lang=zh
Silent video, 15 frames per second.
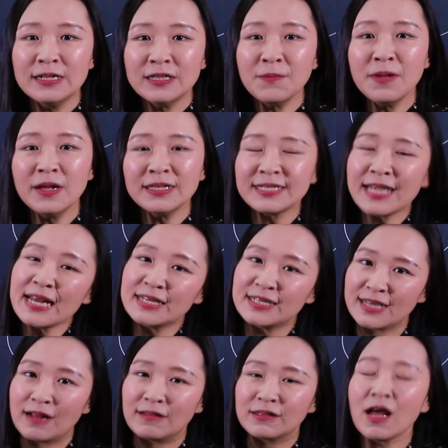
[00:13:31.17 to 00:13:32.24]
那么在
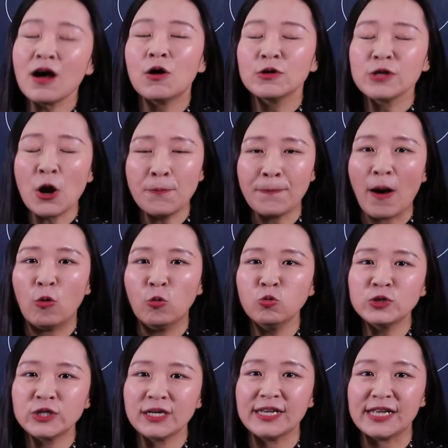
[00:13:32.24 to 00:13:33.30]
讲到要保
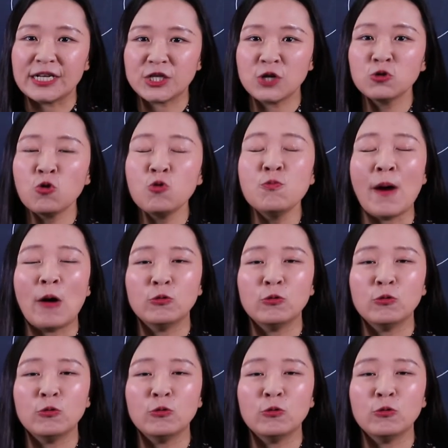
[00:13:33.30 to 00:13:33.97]
护这个野生动物保